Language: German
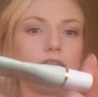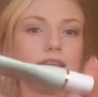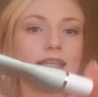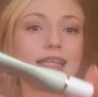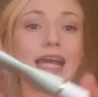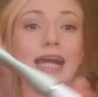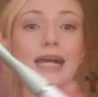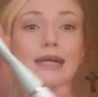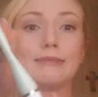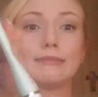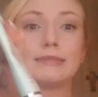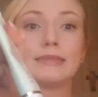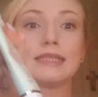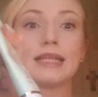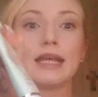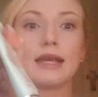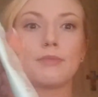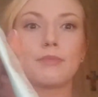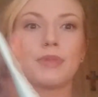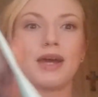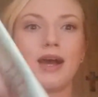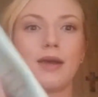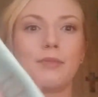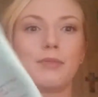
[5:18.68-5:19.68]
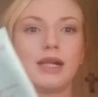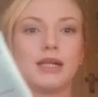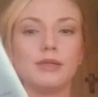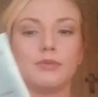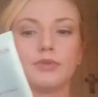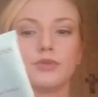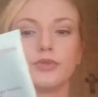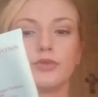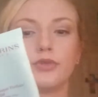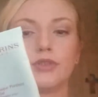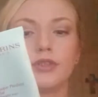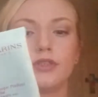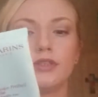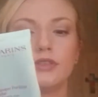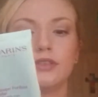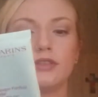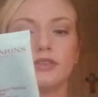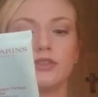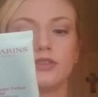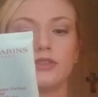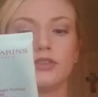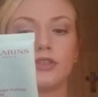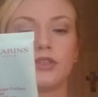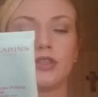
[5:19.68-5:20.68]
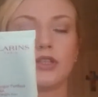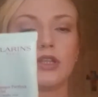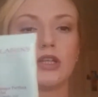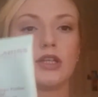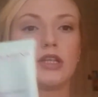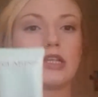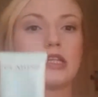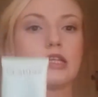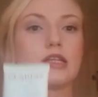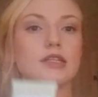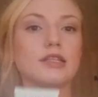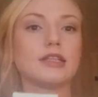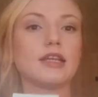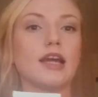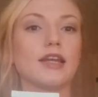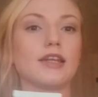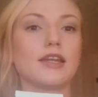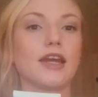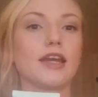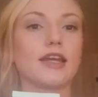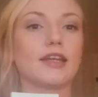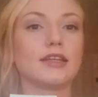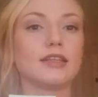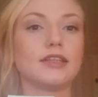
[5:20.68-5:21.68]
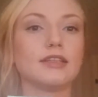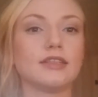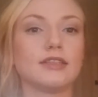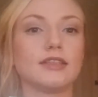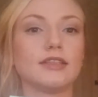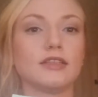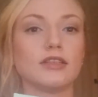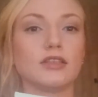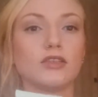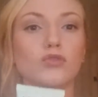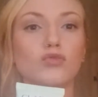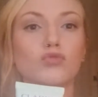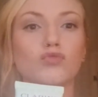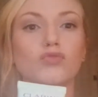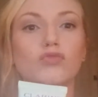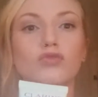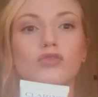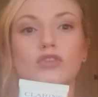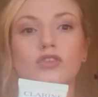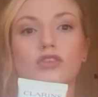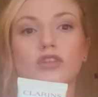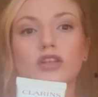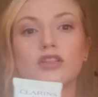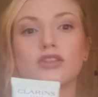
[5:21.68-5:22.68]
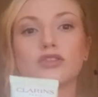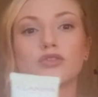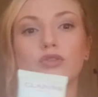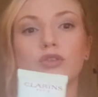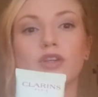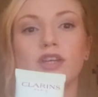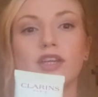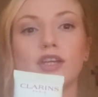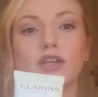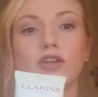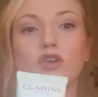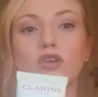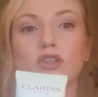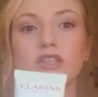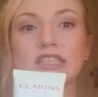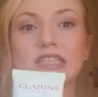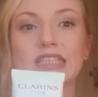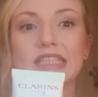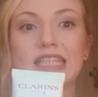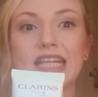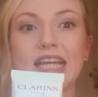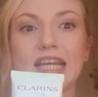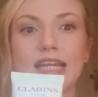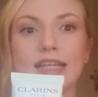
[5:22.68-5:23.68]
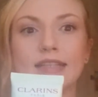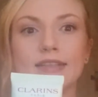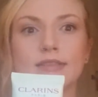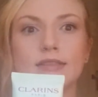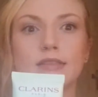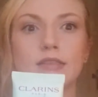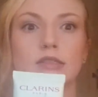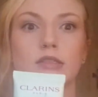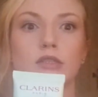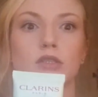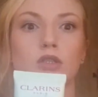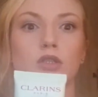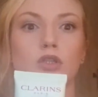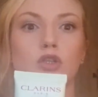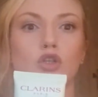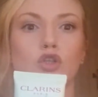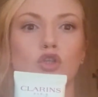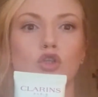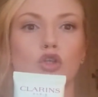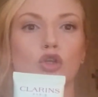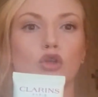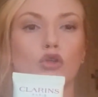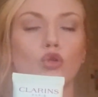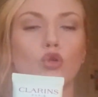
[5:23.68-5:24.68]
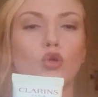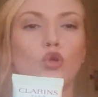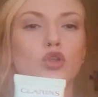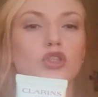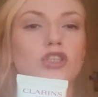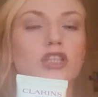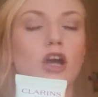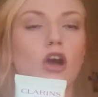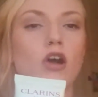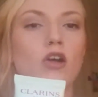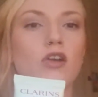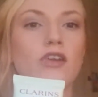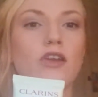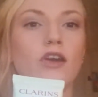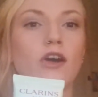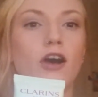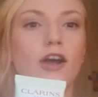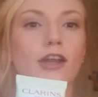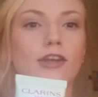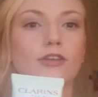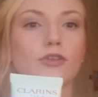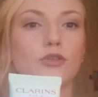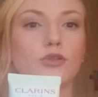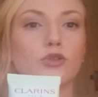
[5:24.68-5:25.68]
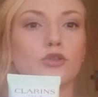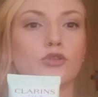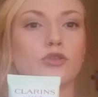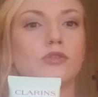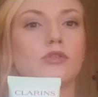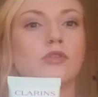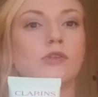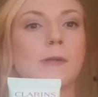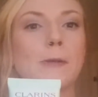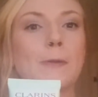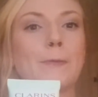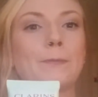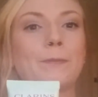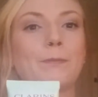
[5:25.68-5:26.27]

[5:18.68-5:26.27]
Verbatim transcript: ich habe sie ein paar Mal benutzt. Sie hat eigentlich eine ganz okay Konsistenz. Der Geruch ist auch in Ordnung.